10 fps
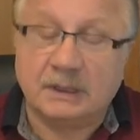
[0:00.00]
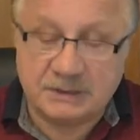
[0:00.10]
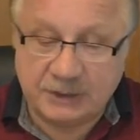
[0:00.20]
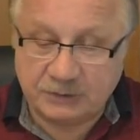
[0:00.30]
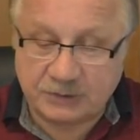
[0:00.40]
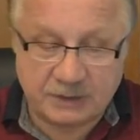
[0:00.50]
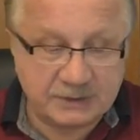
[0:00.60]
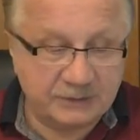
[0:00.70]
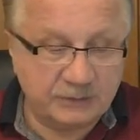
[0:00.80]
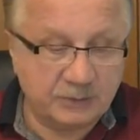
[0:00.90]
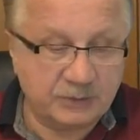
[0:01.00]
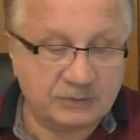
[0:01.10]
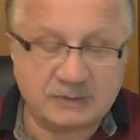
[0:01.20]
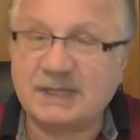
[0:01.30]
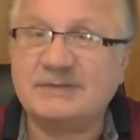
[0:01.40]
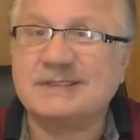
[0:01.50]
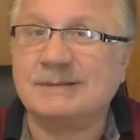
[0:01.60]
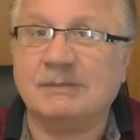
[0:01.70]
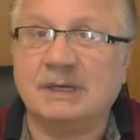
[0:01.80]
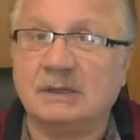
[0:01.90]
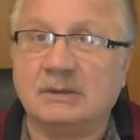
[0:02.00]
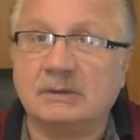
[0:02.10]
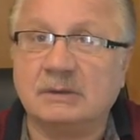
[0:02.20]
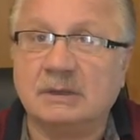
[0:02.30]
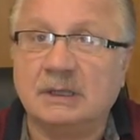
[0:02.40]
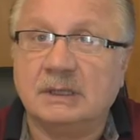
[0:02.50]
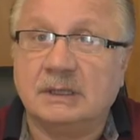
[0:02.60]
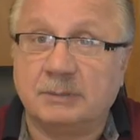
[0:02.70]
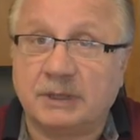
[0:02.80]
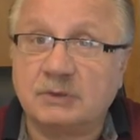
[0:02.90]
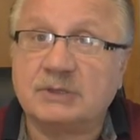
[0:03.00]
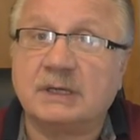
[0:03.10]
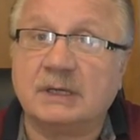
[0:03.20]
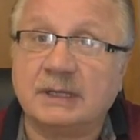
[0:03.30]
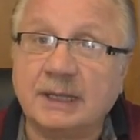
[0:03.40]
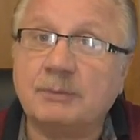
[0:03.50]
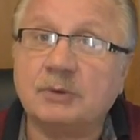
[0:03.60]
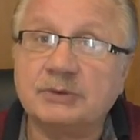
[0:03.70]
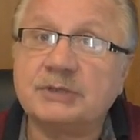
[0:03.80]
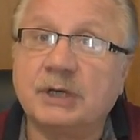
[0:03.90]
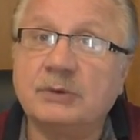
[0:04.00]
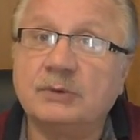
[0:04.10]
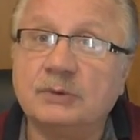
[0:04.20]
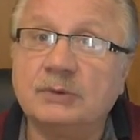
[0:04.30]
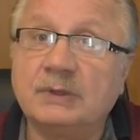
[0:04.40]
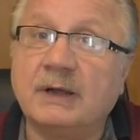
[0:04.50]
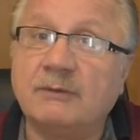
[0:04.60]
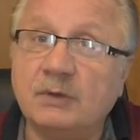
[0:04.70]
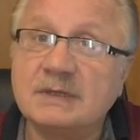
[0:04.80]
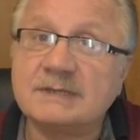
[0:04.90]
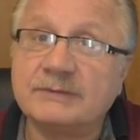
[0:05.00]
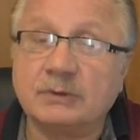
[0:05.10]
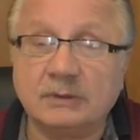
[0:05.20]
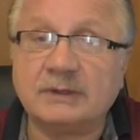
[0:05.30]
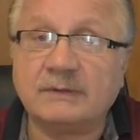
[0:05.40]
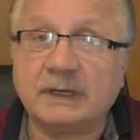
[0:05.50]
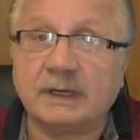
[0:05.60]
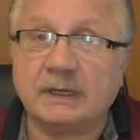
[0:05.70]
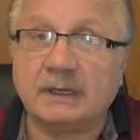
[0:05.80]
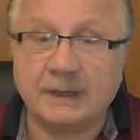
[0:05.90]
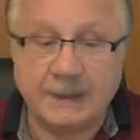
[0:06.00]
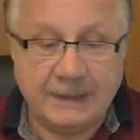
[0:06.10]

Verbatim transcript: Денежку я за него беру совсем маленькую, потому что я получаю удовольствие и удовлетворение.